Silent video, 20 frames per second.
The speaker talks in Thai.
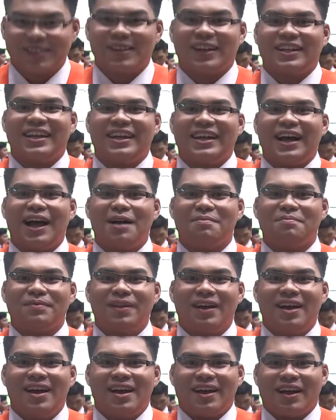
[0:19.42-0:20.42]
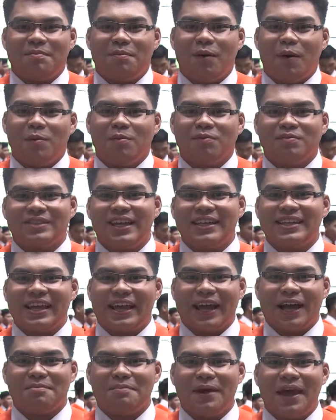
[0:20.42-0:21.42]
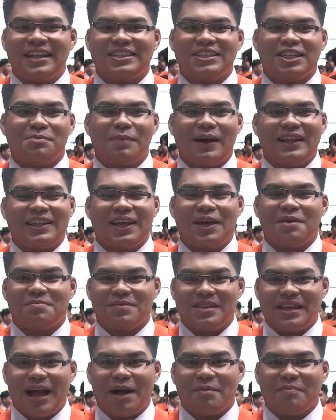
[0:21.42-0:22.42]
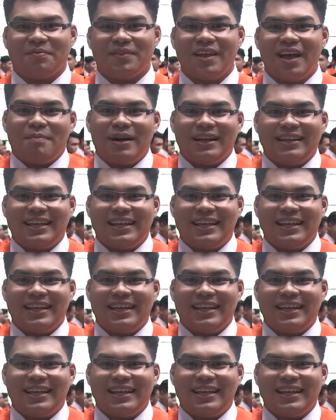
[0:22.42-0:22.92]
วัสดีครับกับผมเทคนิคการแพทย์ชิติพัฒน์เทพเนียม บัณ